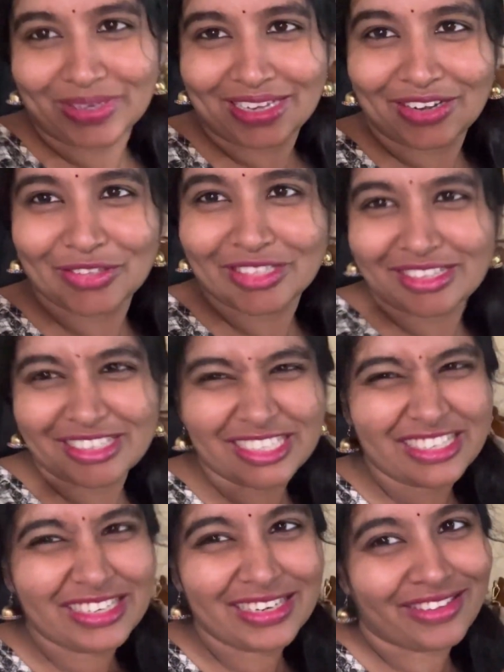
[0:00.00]
ఈరోజు అయితే
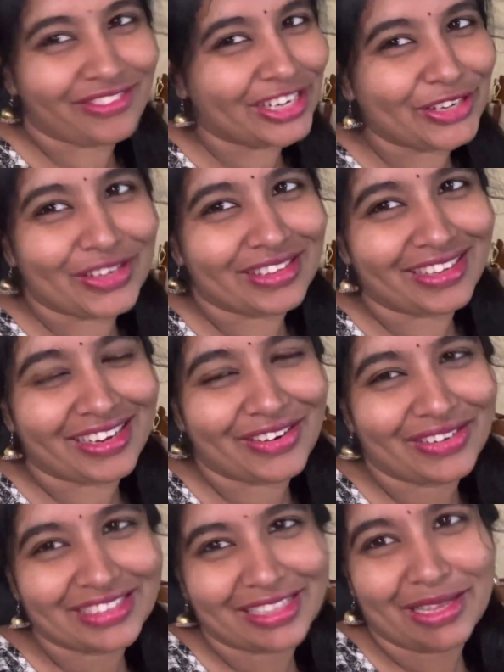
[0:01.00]
చిన్న వీడియో అయితే
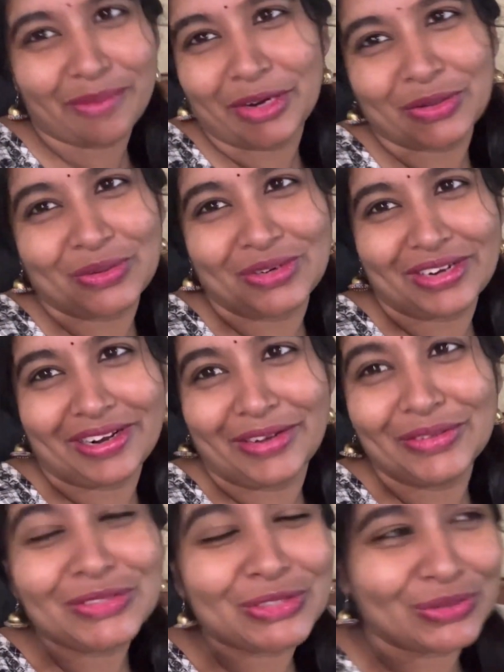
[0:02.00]
రికార్డ్ చేద్దాం
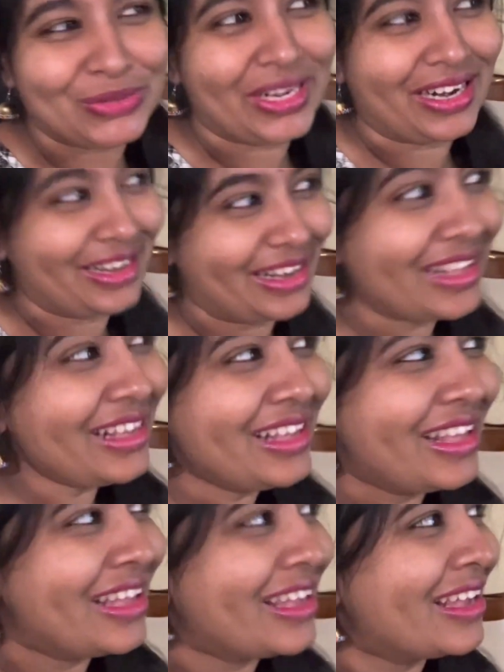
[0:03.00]
అనుకుంటున్నాను చూడండి
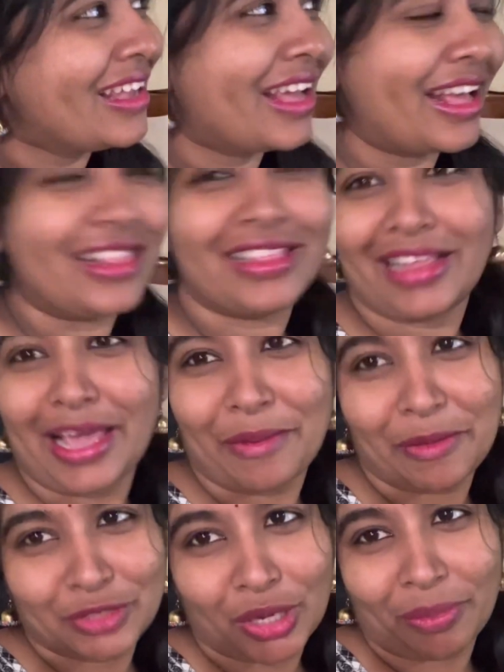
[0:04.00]

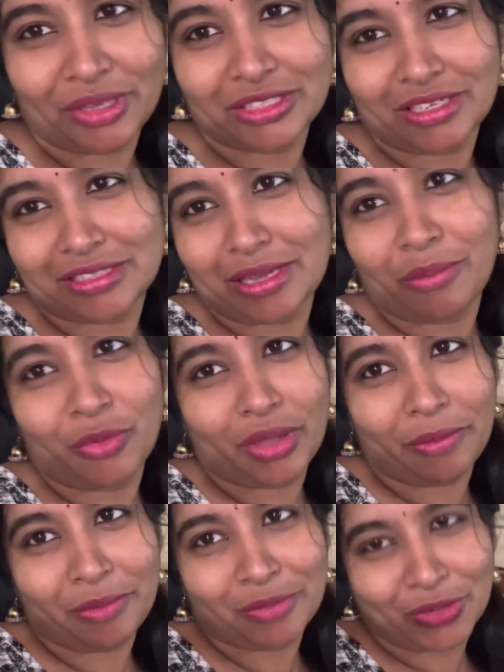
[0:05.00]
ఏమేమి షాపింగ్ చేస్తాము
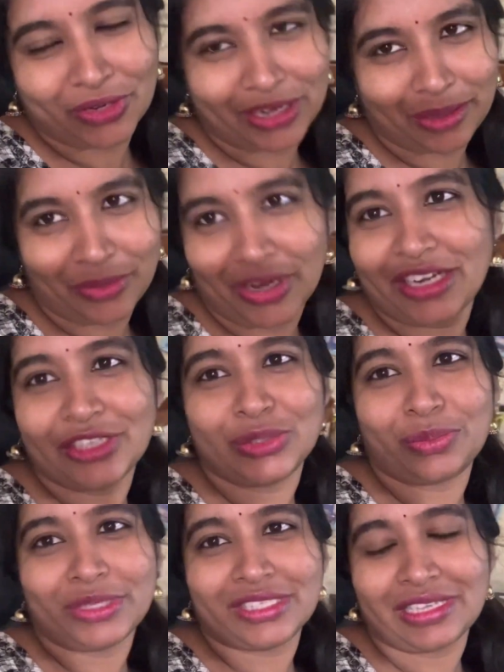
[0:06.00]
ఏమేమి కొంటాము అన్నీ
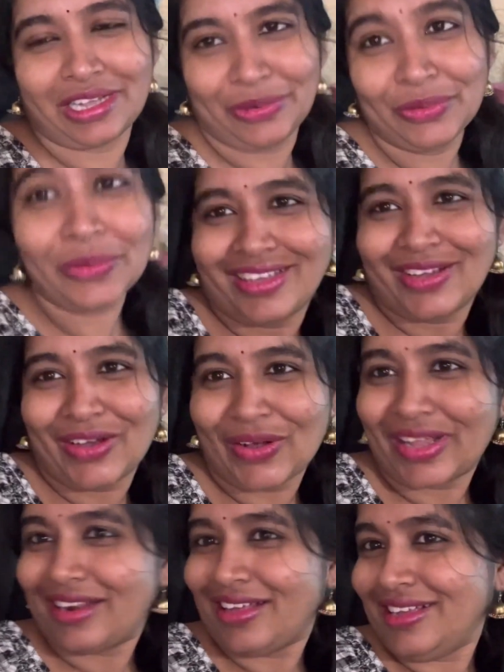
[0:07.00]
చూపిస్తాను
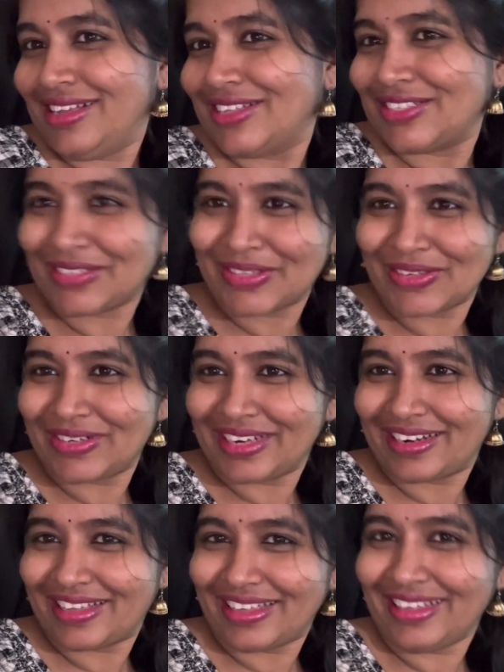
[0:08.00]
ఓకేనా చూస్తూ
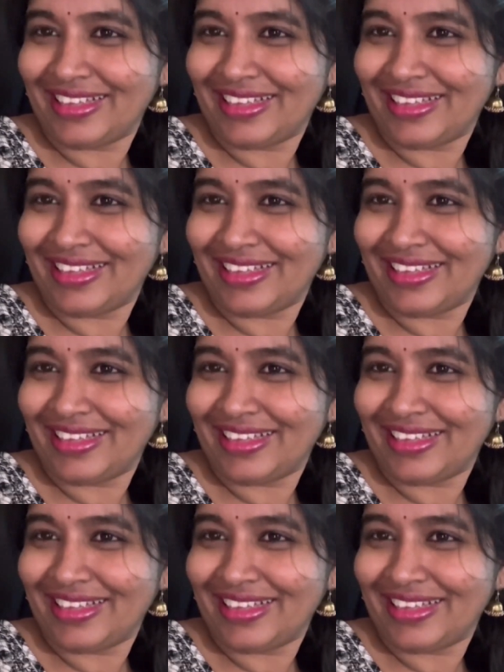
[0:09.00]
ఉండండి